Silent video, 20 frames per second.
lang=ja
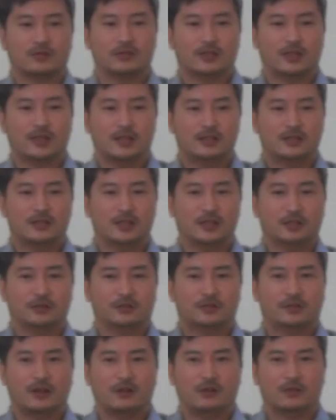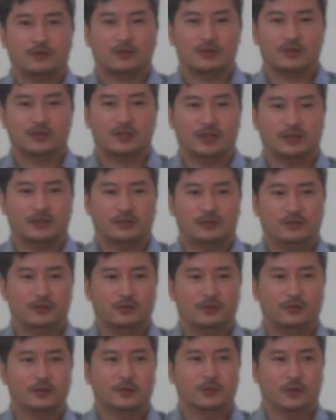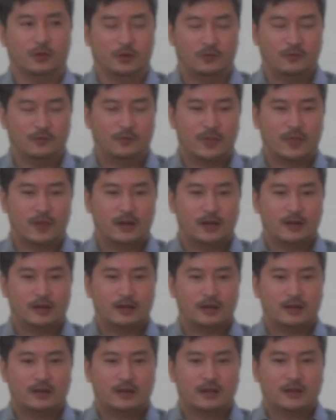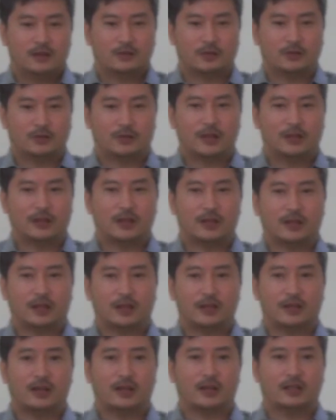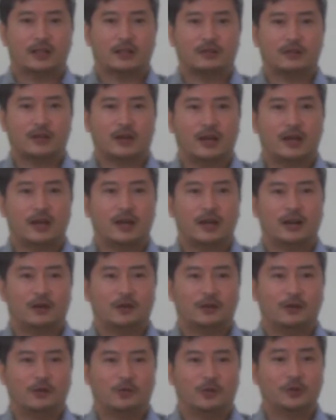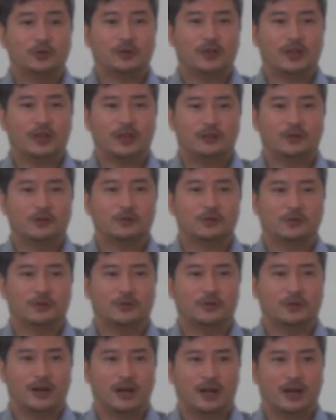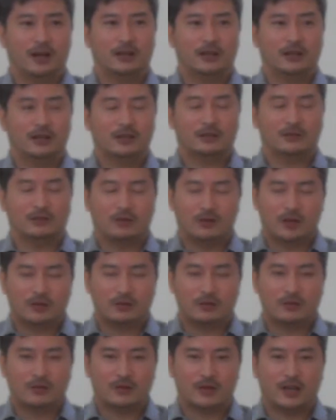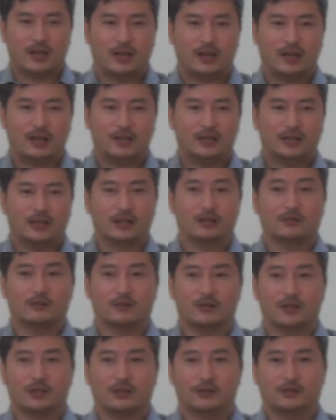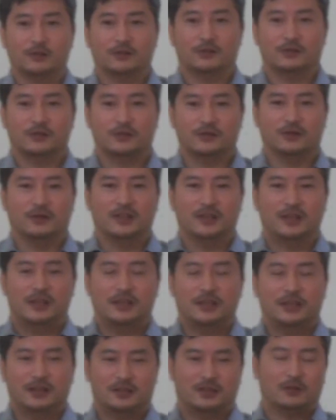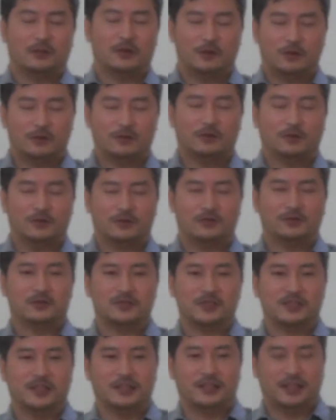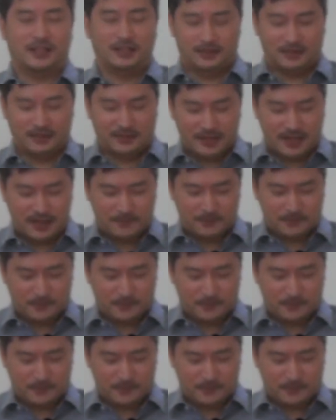に対して戦を起こしたりするよりもその方々の平安を持って祈る方がどれほど平安になるのかということをイエス様はよくご存知だったんですね。